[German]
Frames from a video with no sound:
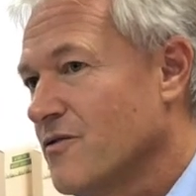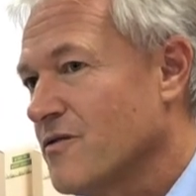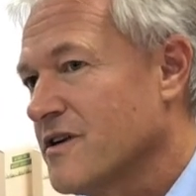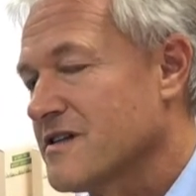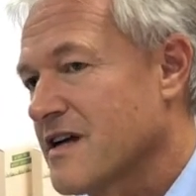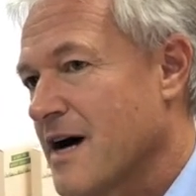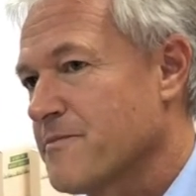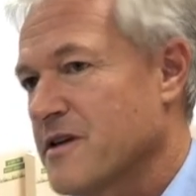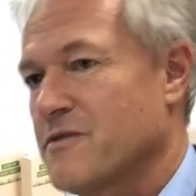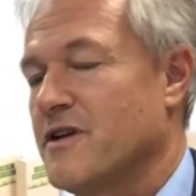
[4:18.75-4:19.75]
Und es gab
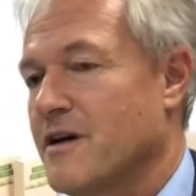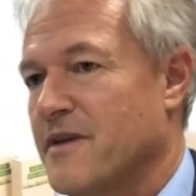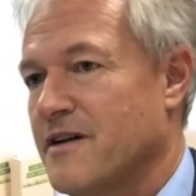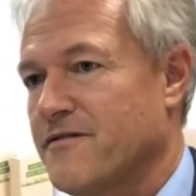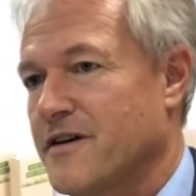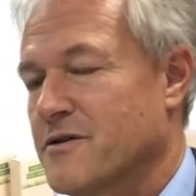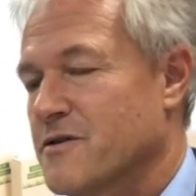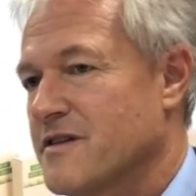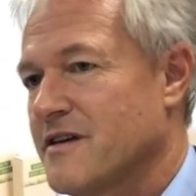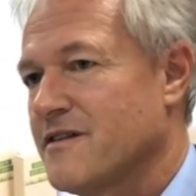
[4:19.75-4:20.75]
natürlich am Anfang doch
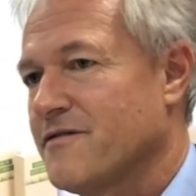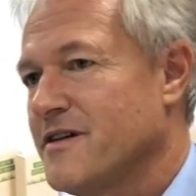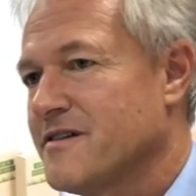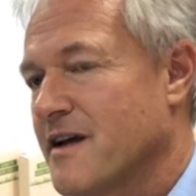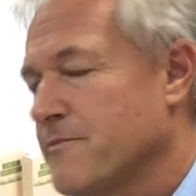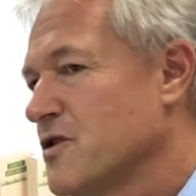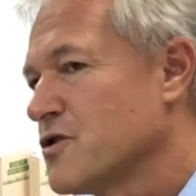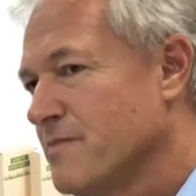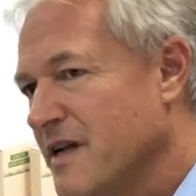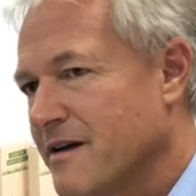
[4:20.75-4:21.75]
sehr, sehr viele skeptische
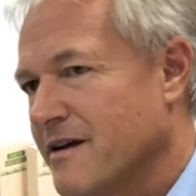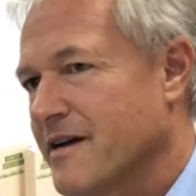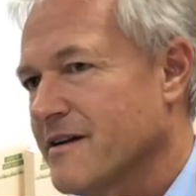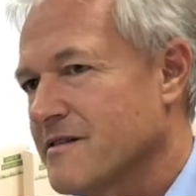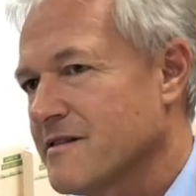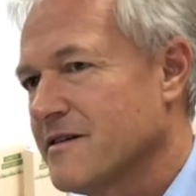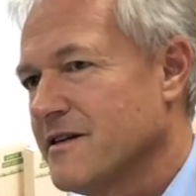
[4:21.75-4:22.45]
Blicke erst.